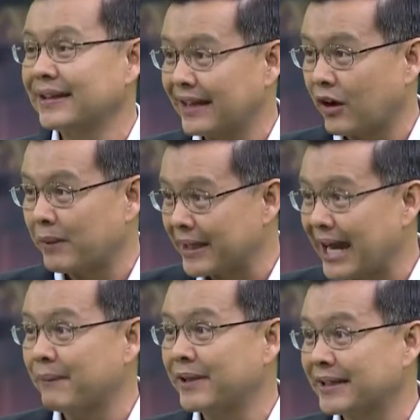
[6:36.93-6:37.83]
ที่เราพ
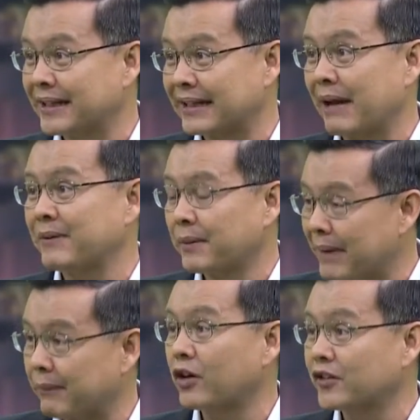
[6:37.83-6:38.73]
ยายามที่จะทำเลีย
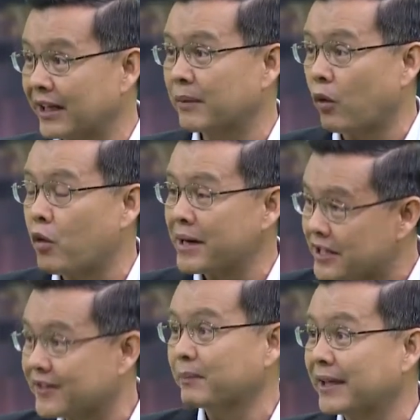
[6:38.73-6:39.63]
นแบบของสิงคโปร์เมื่
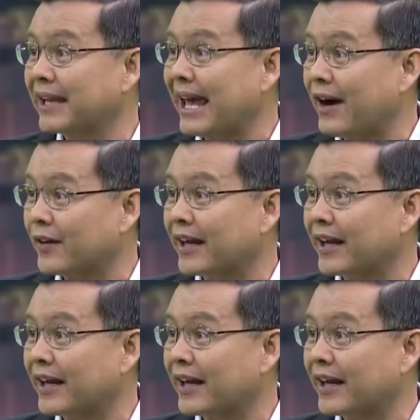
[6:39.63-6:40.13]
อ 20 ปีที่แล้ว